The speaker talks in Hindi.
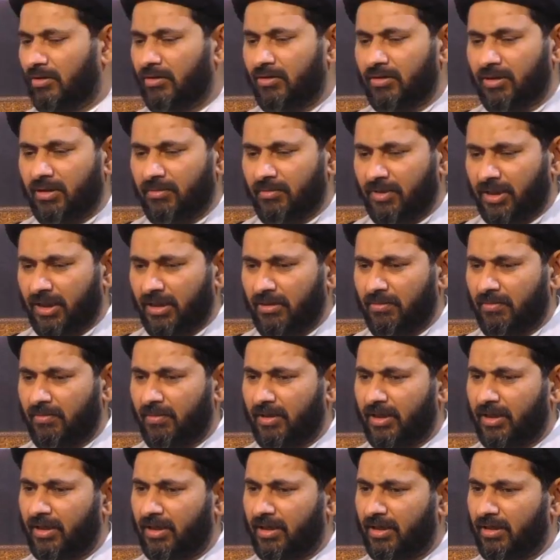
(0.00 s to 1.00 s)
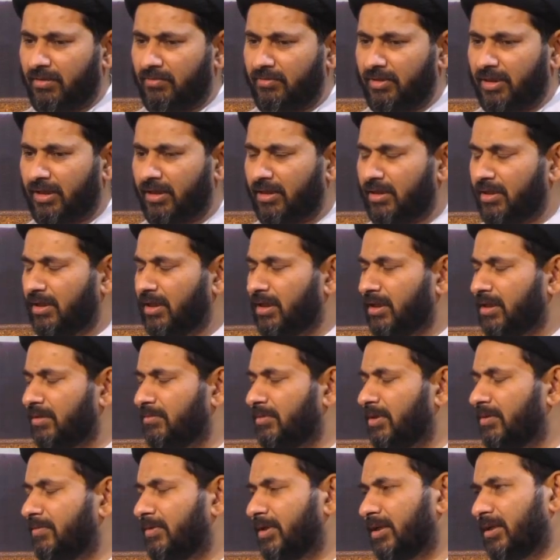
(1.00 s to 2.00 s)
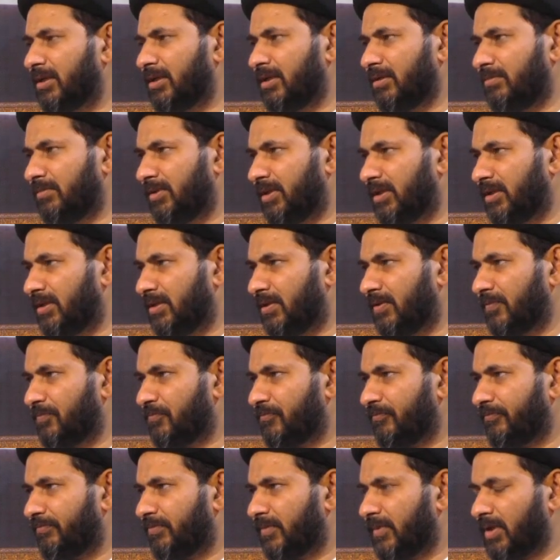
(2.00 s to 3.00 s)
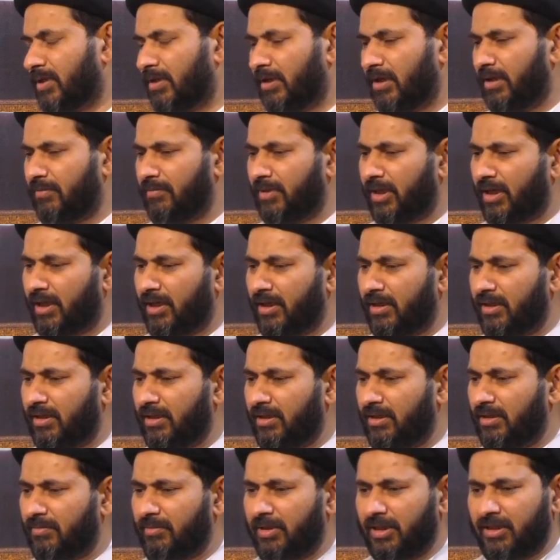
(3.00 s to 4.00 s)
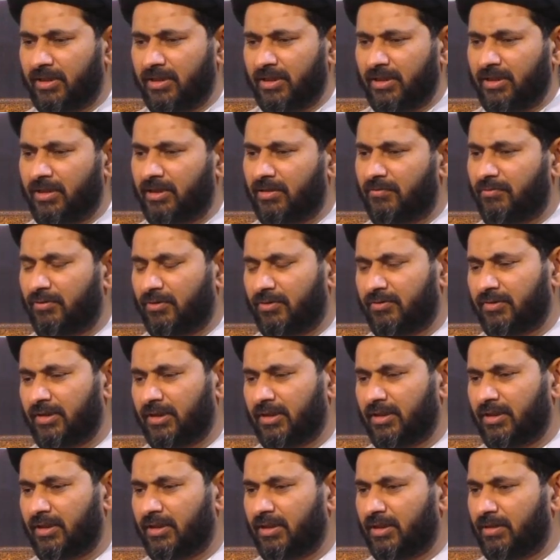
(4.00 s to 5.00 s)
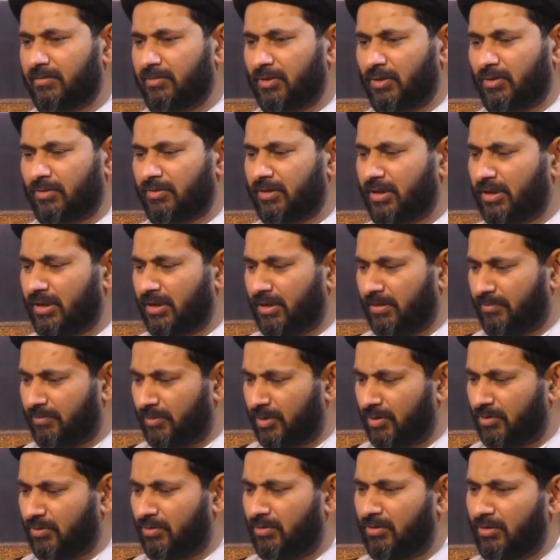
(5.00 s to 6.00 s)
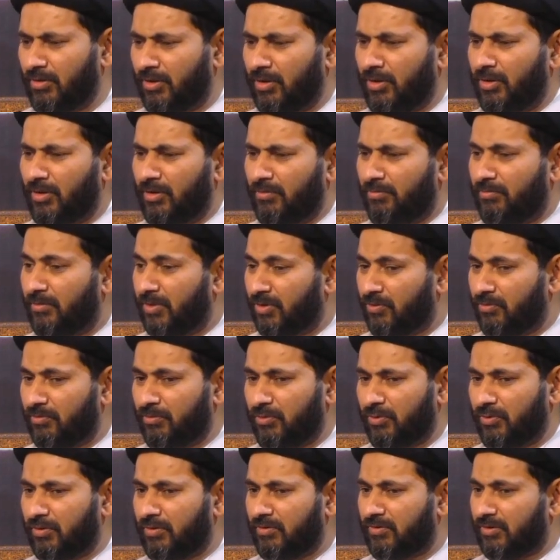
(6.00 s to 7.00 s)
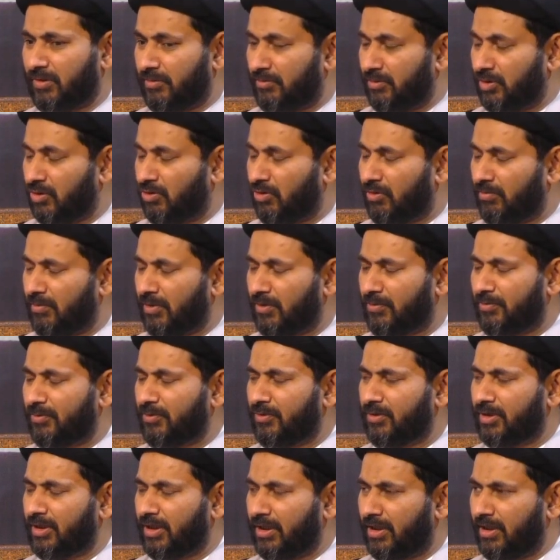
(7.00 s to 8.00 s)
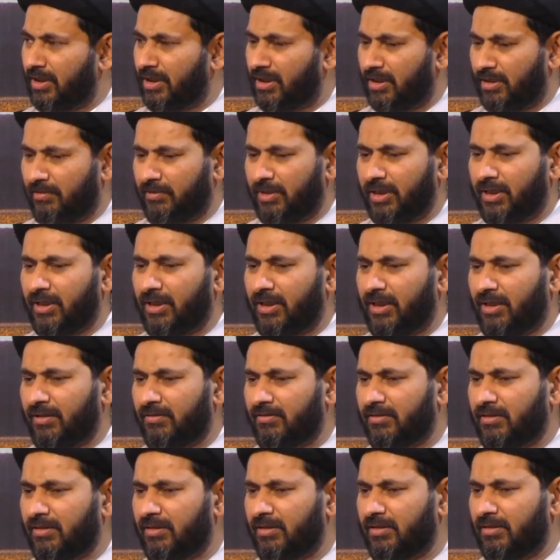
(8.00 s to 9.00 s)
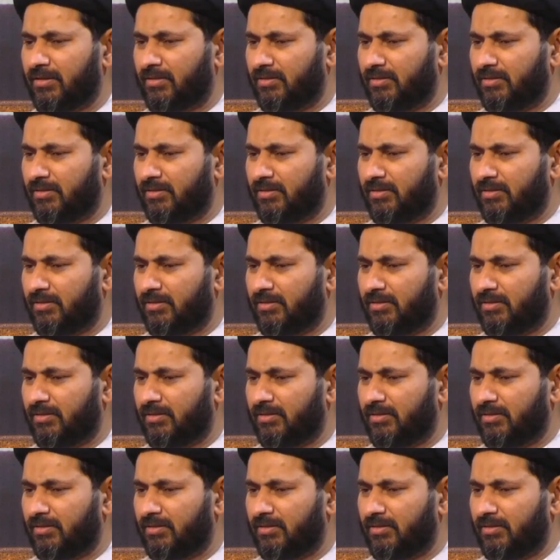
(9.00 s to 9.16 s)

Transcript: और ये माह मुबारक रमज़ान अल्लाह की मेहमानी का महीना है हमारे लिए ये बेहतरीन एक फुर्सत है कि हम और ज़्यादा अपने को मजबूत समझें और मजबूत करें हम अल्लाह से